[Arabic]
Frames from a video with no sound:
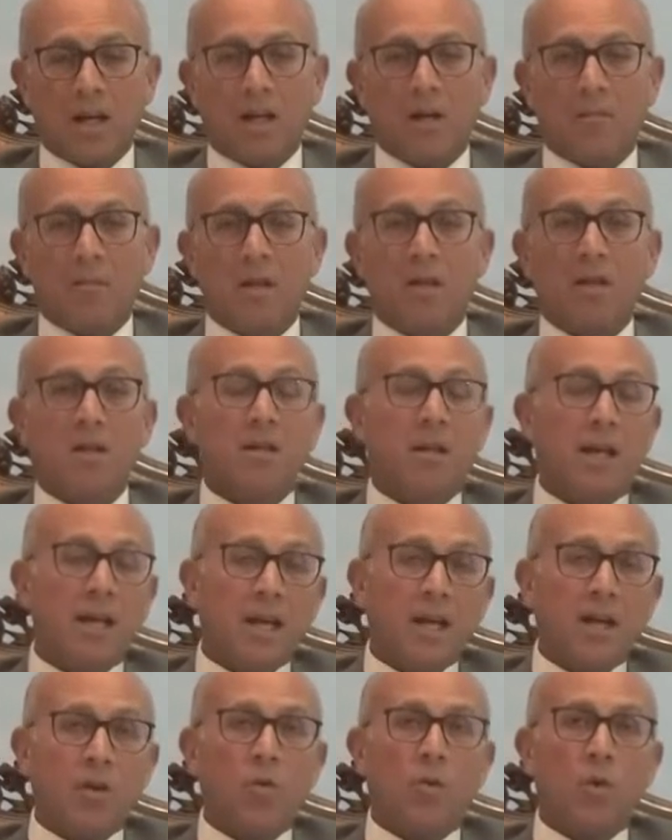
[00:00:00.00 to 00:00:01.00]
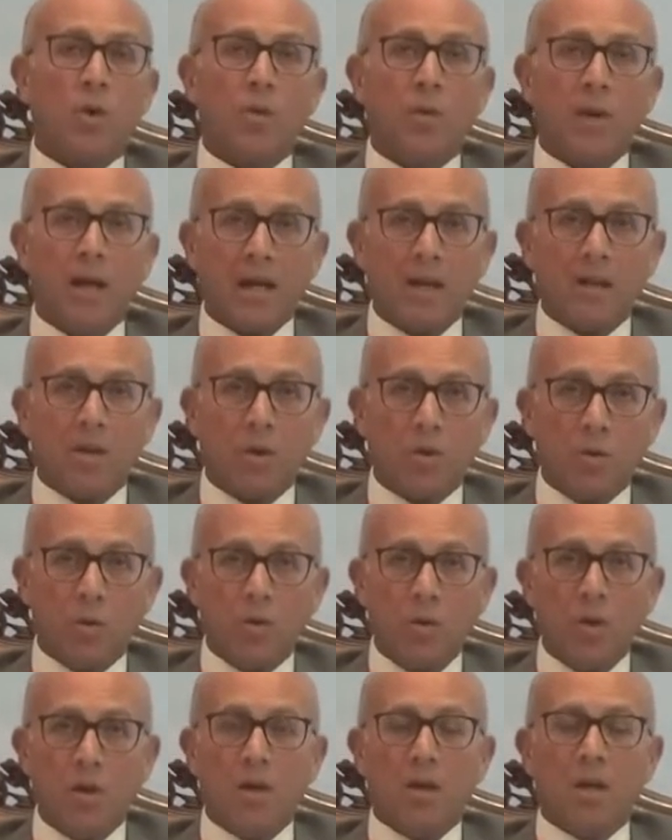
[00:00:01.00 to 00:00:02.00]
العب رياضه لا كل واحد
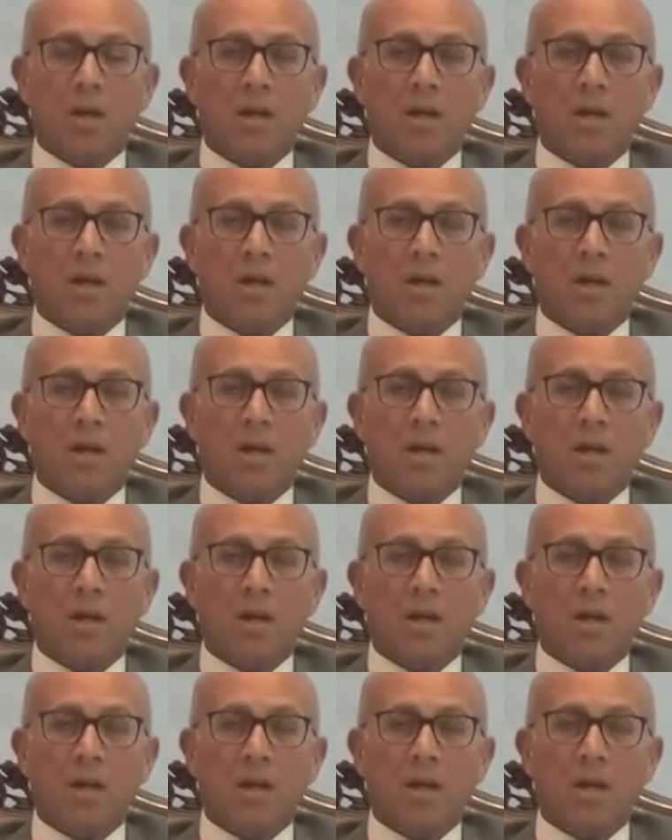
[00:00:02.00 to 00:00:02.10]
له